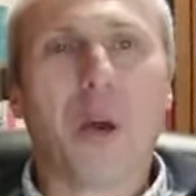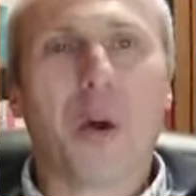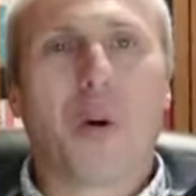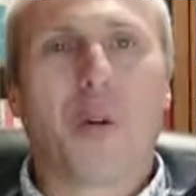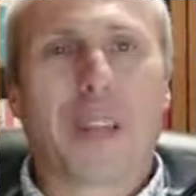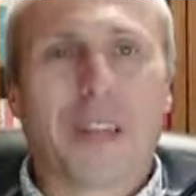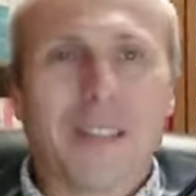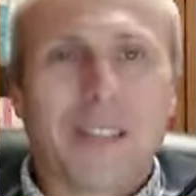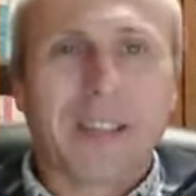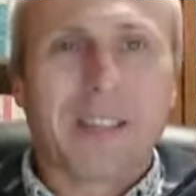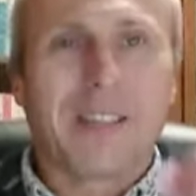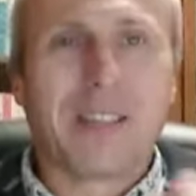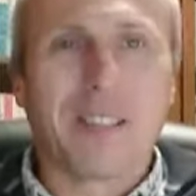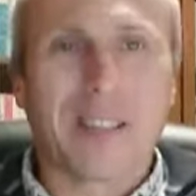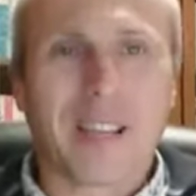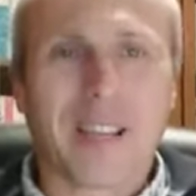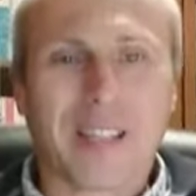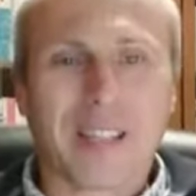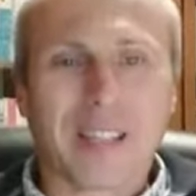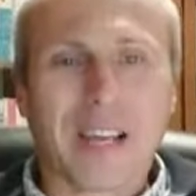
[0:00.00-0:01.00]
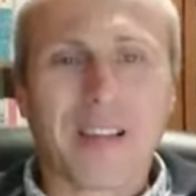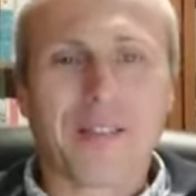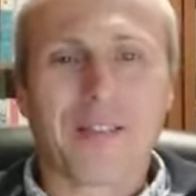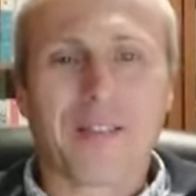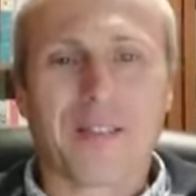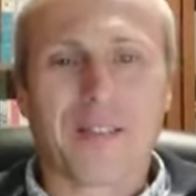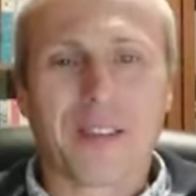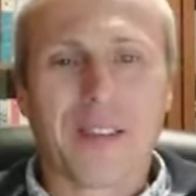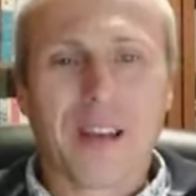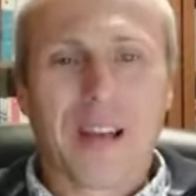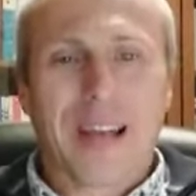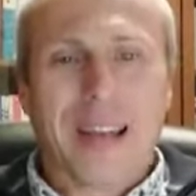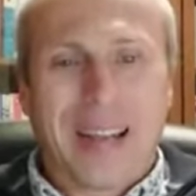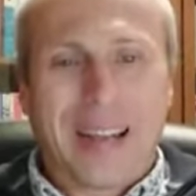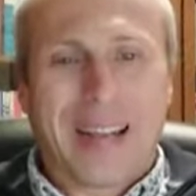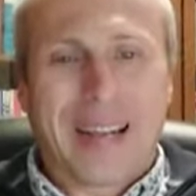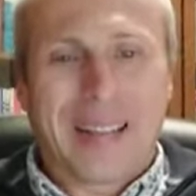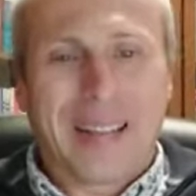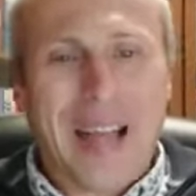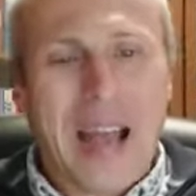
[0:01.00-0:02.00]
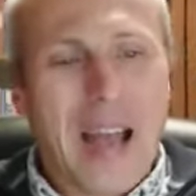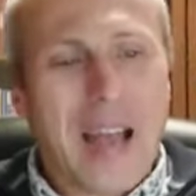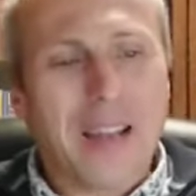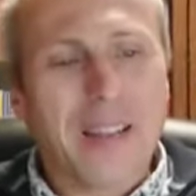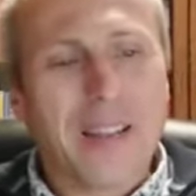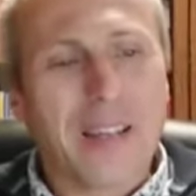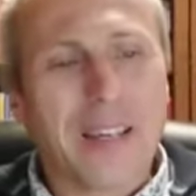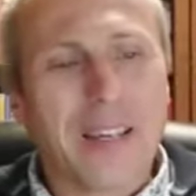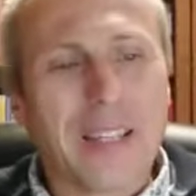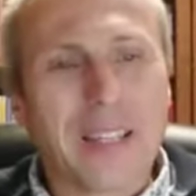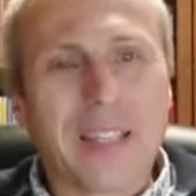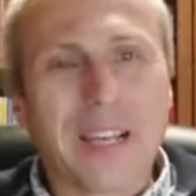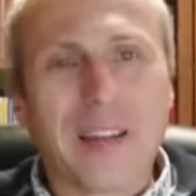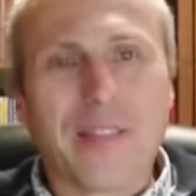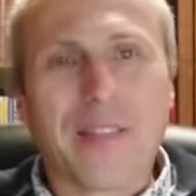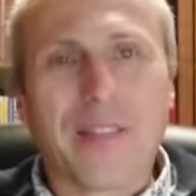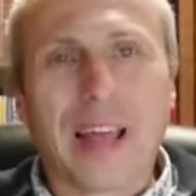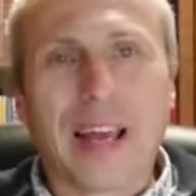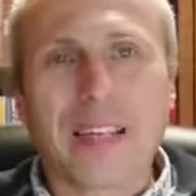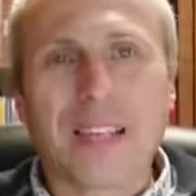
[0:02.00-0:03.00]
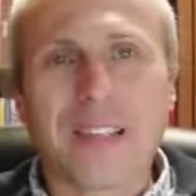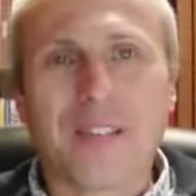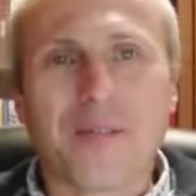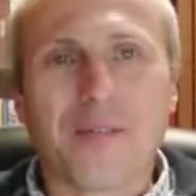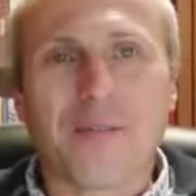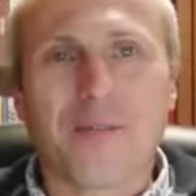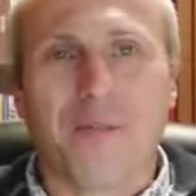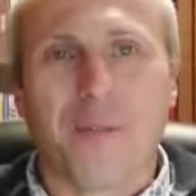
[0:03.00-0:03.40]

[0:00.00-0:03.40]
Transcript: Und das ist interessant. Gnade ist ja das,